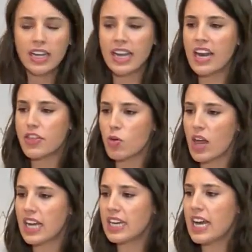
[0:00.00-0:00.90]
que la
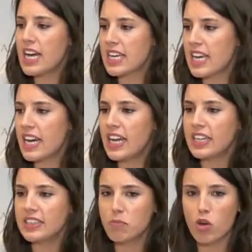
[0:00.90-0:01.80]
ciudadanía quiere
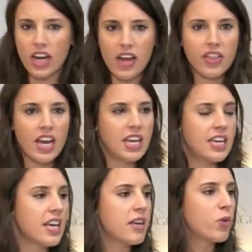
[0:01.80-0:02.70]
democracia y
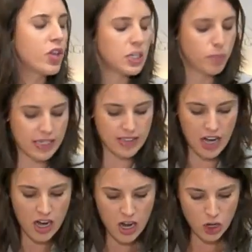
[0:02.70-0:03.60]
quiere poder
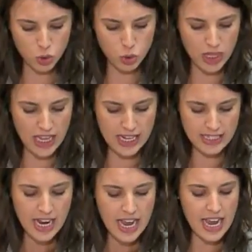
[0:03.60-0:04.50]
expresar sus
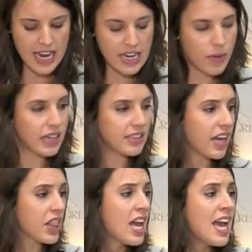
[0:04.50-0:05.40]
ideas en libertad.